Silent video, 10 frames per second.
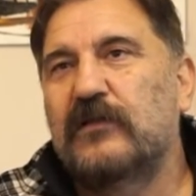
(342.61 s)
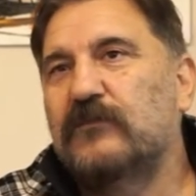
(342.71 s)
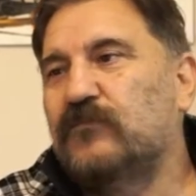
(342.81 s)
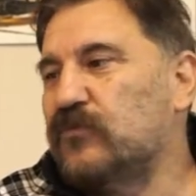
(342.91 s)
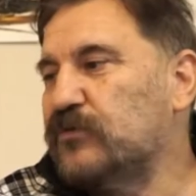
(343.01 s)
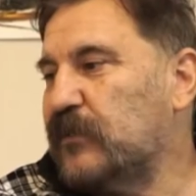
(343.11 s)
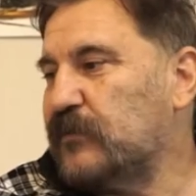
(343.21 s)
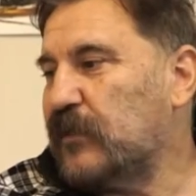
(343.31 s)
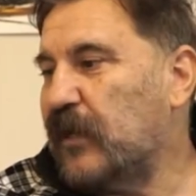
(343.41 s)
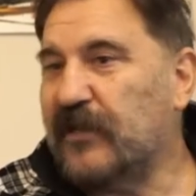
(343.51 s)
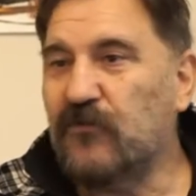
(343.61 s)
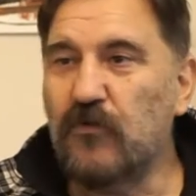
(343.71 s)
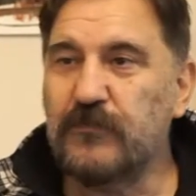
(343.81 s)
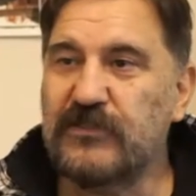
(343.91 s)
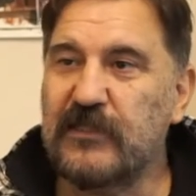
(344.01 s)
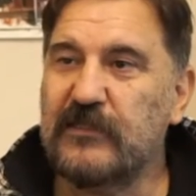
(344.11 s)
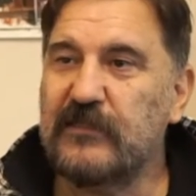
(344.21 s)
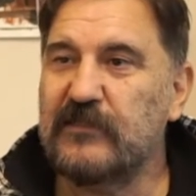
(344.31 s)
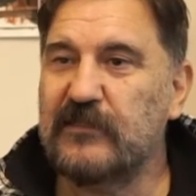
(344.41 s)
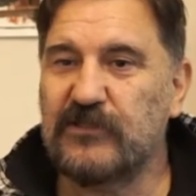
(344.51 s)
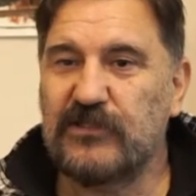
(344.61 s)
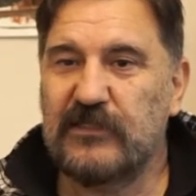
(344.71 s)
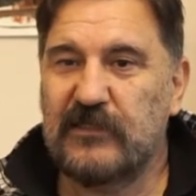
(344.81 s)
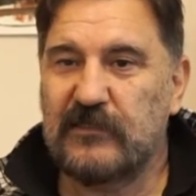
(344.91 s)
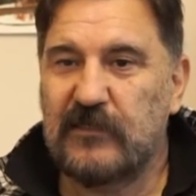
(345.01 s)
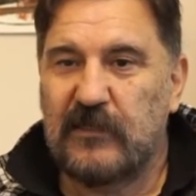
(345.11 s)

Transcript: e, bulunan her objeyi, yaşayan